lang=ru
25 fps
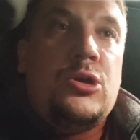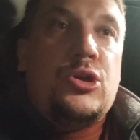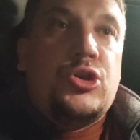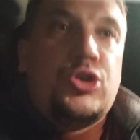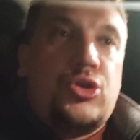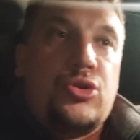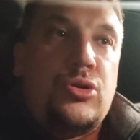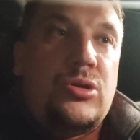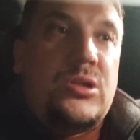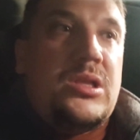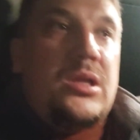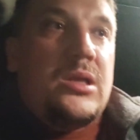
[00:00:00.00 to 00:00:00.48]

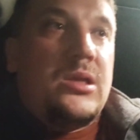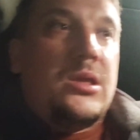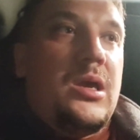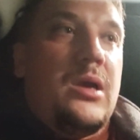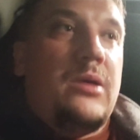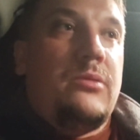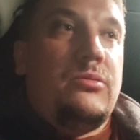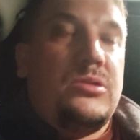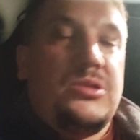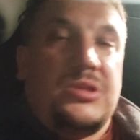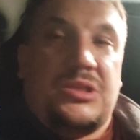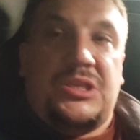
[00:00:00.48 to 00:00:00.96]
что это,
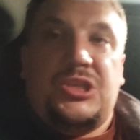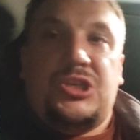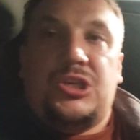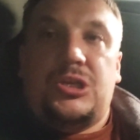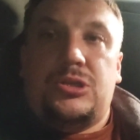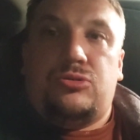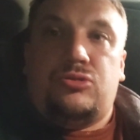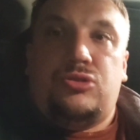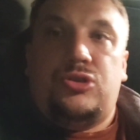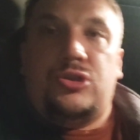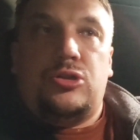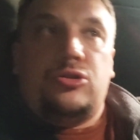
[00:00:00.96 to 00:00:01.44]
я вот
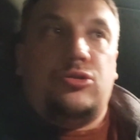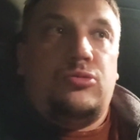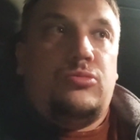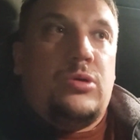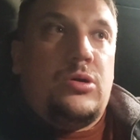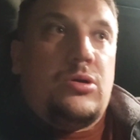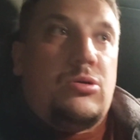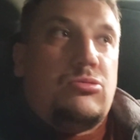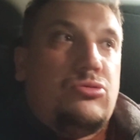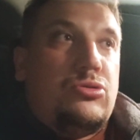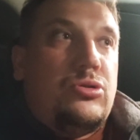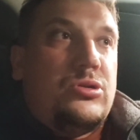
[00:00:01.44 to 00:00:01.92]
сейчас уже
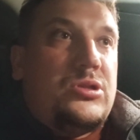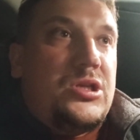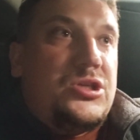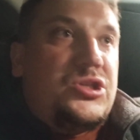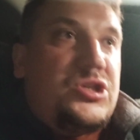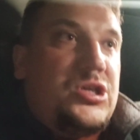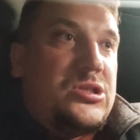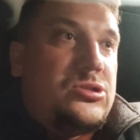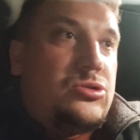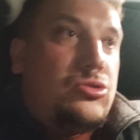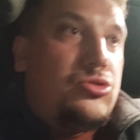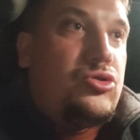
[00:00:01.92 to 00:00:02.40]
думаю, какую-то
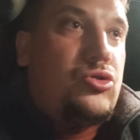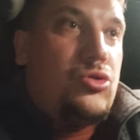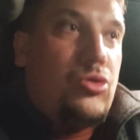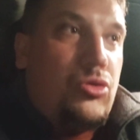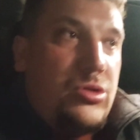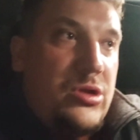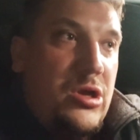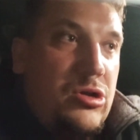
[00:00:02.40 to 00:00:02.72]
частную школу,